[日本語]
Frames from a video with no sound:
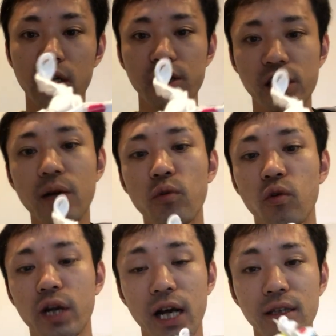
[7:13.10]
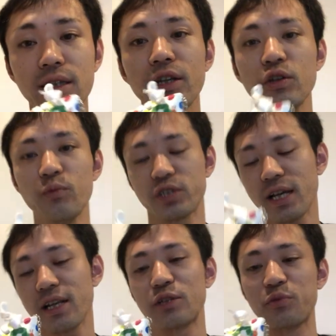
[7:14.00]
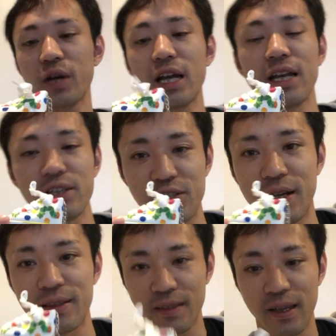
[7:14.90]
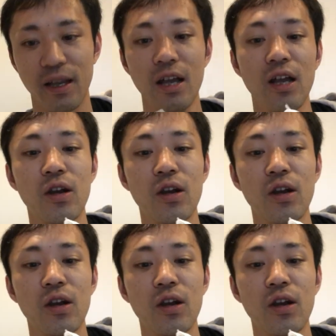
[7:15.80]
しかもこれ買った理由もさらに深い話があって